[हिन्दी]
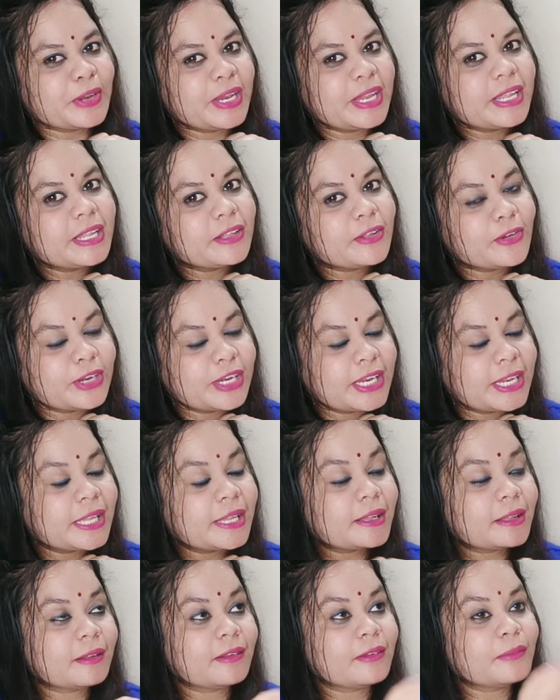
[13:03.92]
करेंगे करेंगे
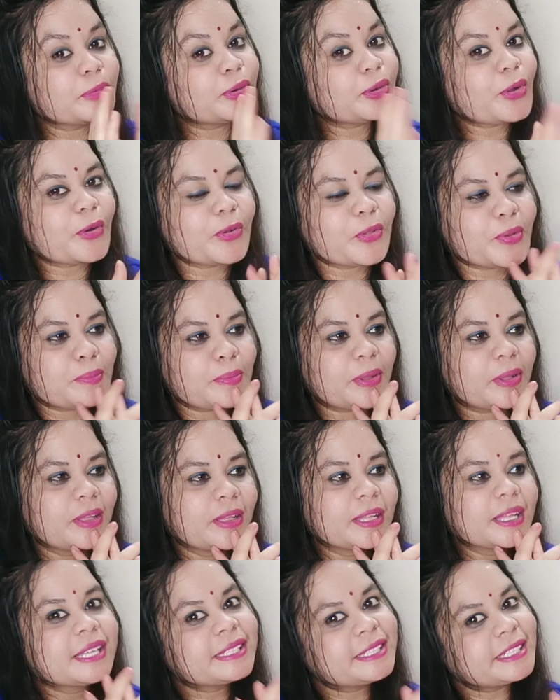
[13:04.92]
मोर कौन हम
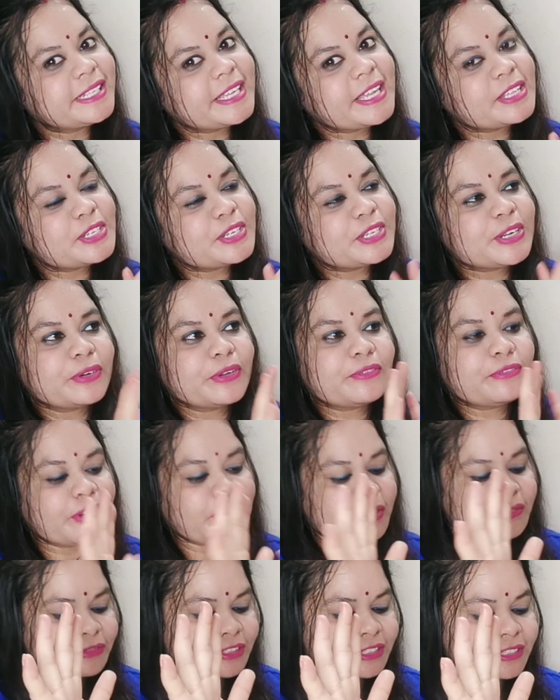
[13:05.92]
तो ठीक है ये गोटे
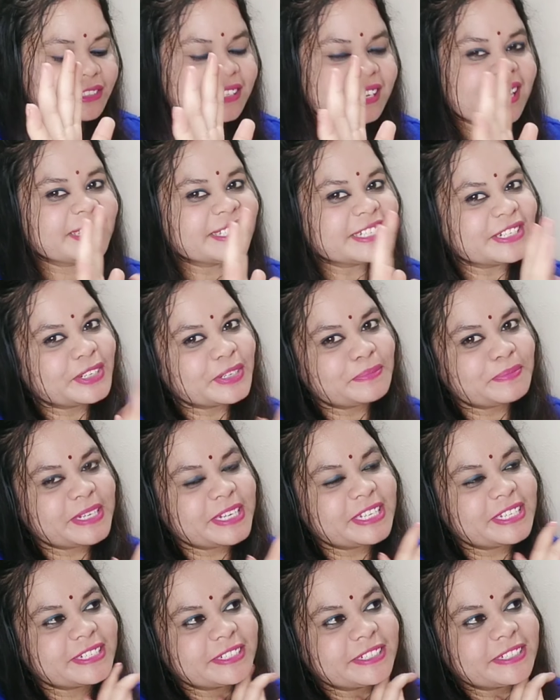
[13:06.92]
फन भिडियो थी जेंडर
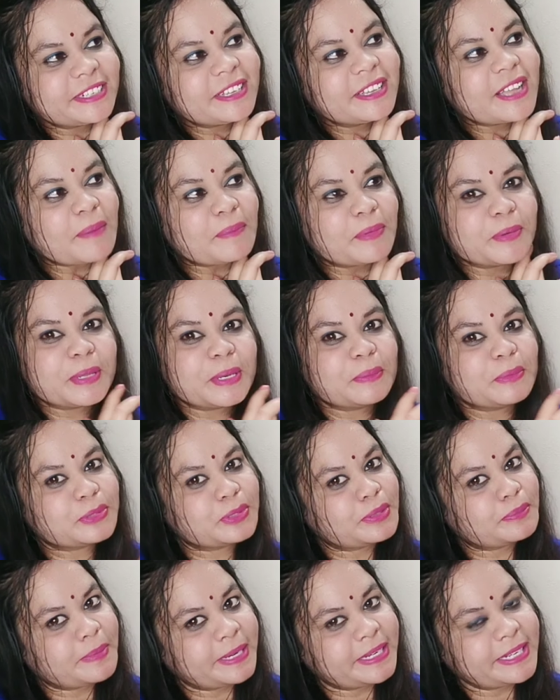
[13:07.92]
प्रडिक्शन
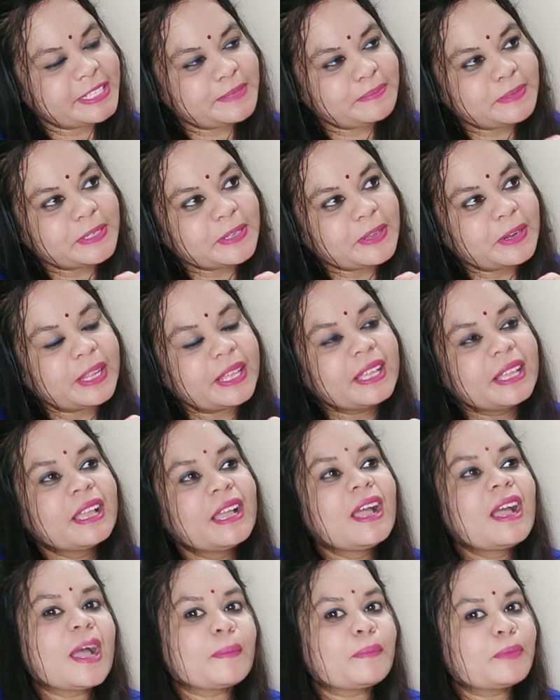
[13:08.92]
आपत पार्टीसीपेट कले
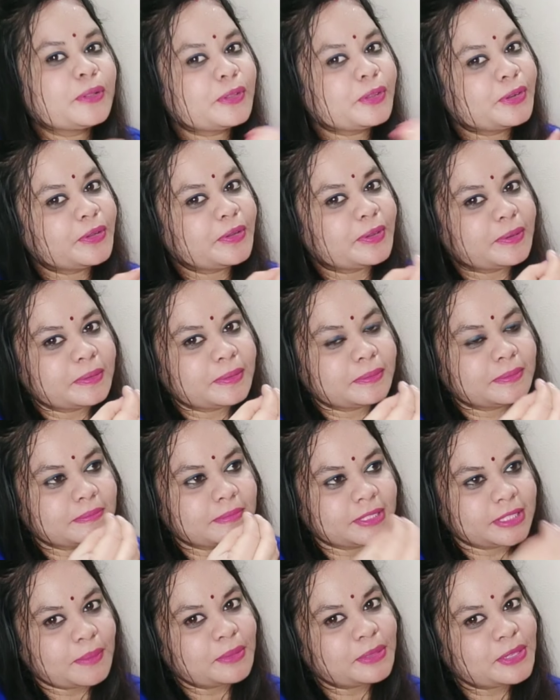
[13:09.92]
आपर
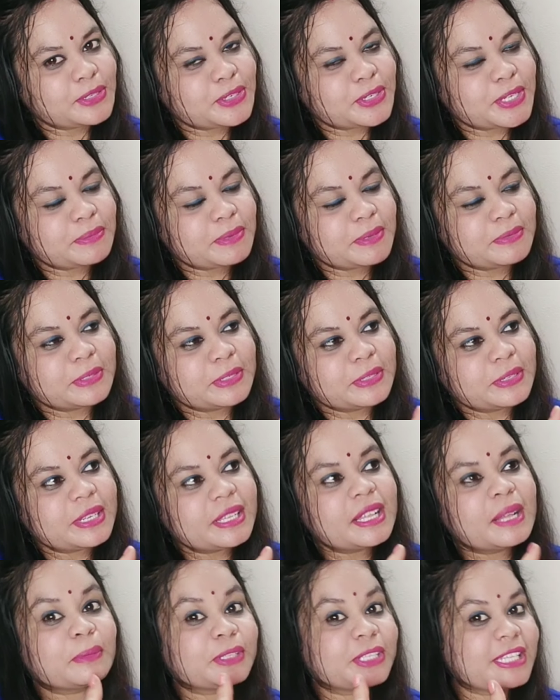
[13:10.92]
मतामत जन भिडियो
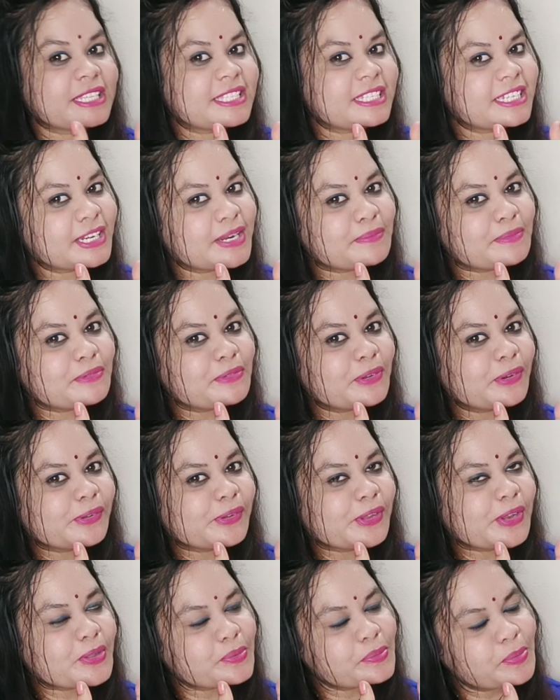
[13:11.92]
में मत इनग्राम फोलो
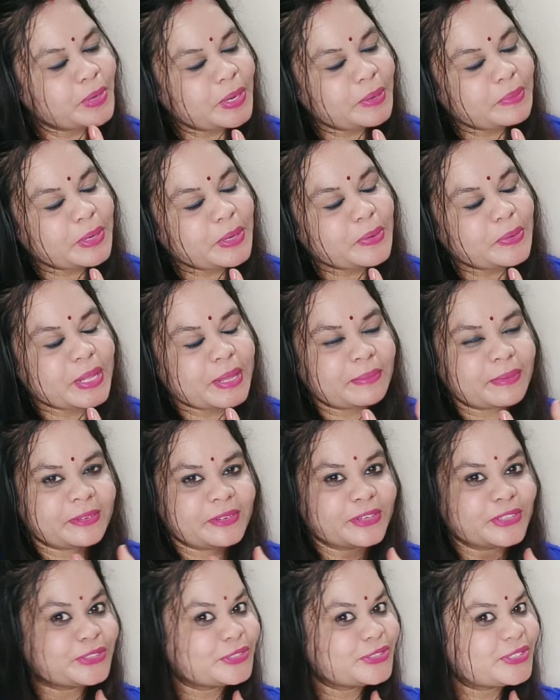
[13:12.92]
करा भूल ओडिया
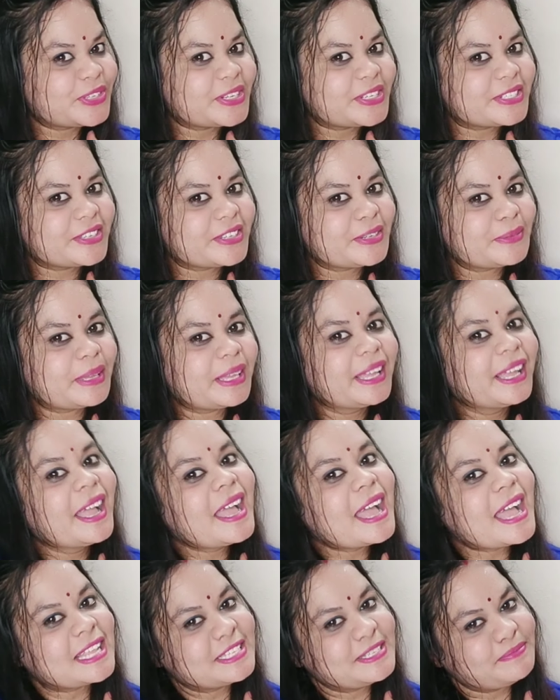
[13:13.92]
प्लेकर चिन्ह सर्च करेंगे
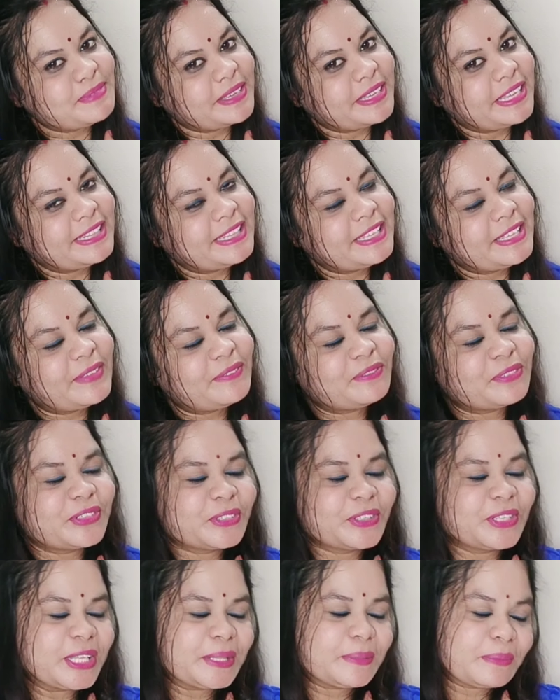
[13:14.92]
आज ये
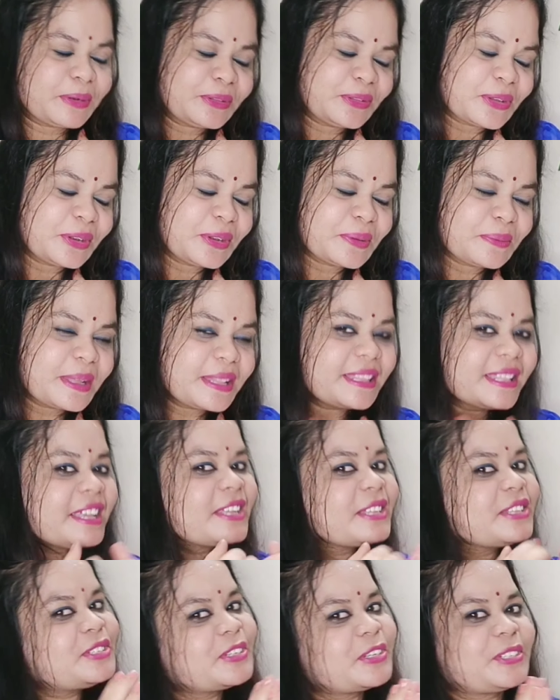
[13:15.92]
भिडियो देखिए धन्यवाद
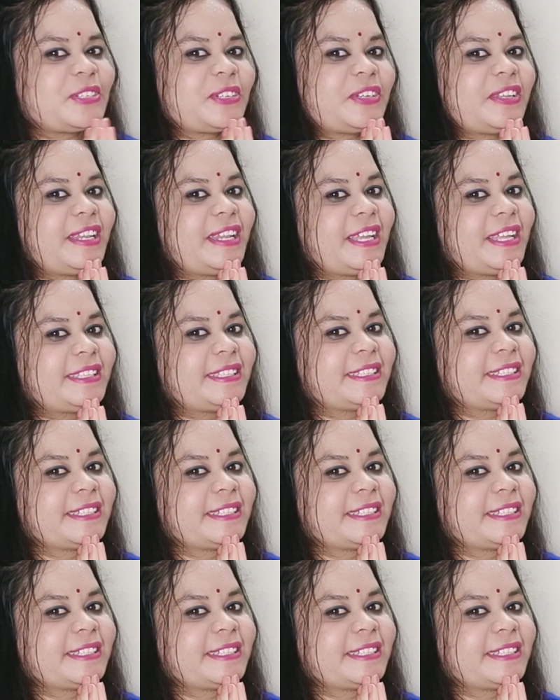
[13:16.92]
जय जगन्नाथ